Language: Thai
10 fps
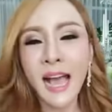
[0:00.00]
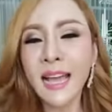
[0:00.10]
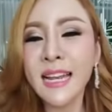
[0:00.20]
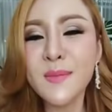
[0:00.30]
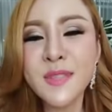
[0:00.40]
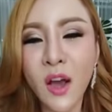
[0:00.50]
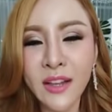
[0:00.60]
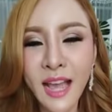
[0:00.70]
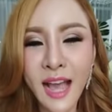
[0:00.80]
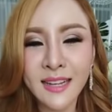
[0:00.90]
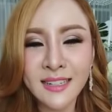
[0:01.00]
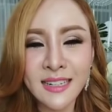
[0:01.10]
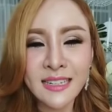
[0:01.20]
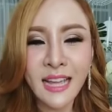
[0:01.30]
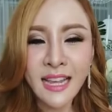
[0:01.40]
กให้เริ่มสอนยัง
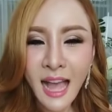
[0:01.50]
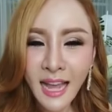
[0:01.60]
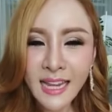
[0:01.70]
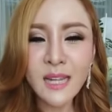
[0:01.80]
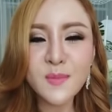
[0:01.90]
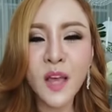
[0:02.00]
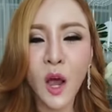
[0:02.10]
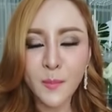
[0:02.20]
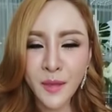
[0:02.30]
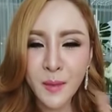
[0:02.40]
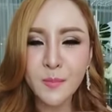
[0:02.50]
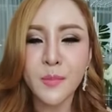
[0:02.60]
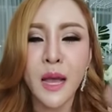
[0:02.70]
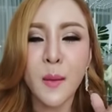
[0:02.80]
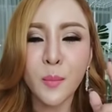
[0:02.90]
ถ้าอยากให้เริ่มสอนพิมพ์
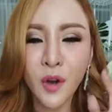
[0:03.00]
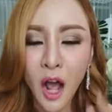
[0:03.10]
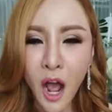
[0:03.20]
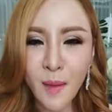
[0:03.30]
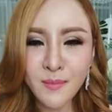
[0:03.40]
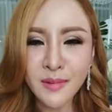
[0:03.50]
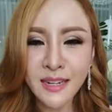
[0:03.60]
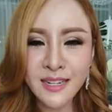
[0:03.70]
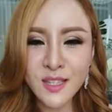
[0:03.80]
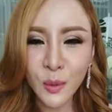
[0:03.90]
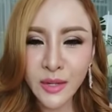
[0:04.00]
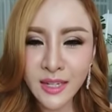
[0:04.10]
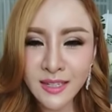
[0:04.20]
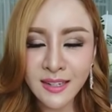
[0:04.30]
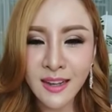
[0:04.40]
พร้อม
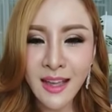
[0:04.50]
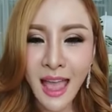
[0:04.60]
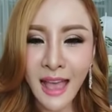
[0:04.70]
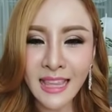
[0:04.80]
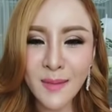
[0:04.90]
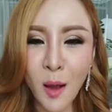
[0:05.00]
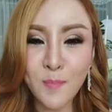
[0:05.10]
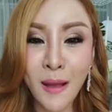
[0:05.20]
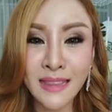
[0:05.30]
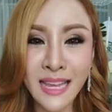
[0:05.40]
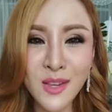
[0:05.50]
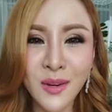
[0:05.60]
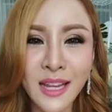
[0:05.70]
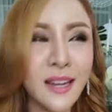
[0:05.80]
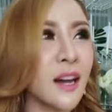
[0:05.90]
101แอลลี่บอกปาติสอ
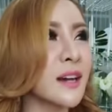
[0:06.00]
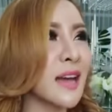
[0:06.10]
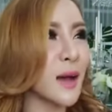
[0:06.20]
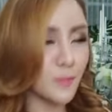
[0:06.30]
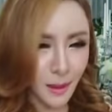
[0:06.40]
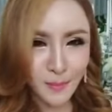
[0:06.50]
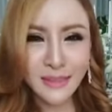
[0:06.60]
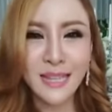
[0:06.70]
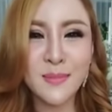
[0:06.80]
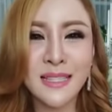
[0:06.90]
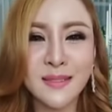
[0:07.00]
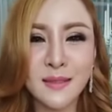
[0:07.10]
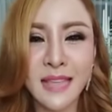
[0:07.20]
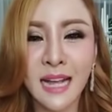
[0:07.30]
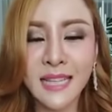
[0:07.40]
ยู่นี่เหรออ่ะมาปาติสมา
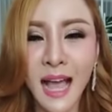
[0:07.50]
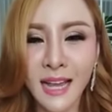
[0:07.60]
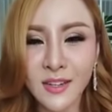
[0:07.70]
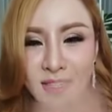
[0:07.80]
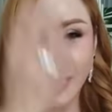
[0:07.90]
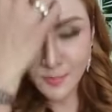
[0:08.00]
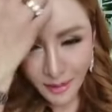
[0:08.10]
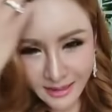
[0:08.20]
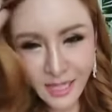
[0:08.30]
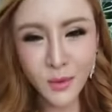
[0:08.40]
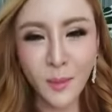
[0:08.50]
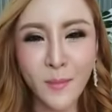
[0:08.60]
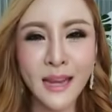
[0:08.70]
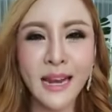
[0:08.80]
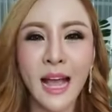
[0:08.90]
ทักทายหน่อยสิปาติสอยู่กับ
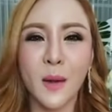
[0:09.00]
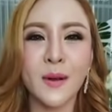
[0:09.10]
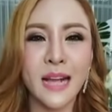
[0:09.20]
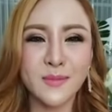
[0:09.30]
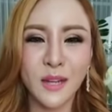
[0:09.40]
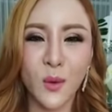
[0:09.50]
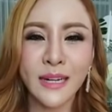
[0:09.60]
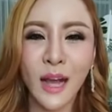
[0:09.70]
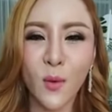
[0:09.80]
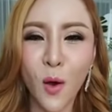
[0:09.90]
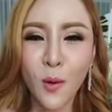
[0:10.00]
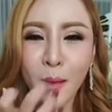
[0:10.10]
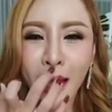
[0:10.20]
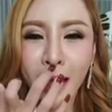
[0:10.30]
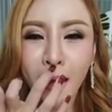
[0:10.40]
แม่นี่แหละเขาเพิ่งกลับจากวัดเขาวง
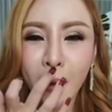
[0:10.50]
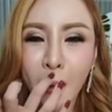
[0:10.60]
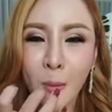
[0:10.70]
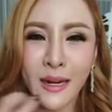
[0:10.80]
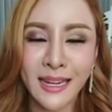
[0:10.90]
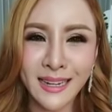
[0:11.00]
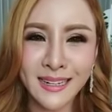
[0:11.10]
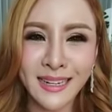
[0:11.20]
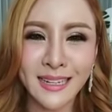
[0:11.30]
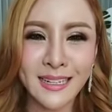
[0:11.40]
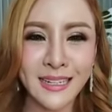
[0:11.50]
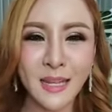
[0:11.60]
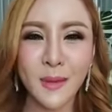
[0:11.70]
มาวันนี้เลย คืนนี้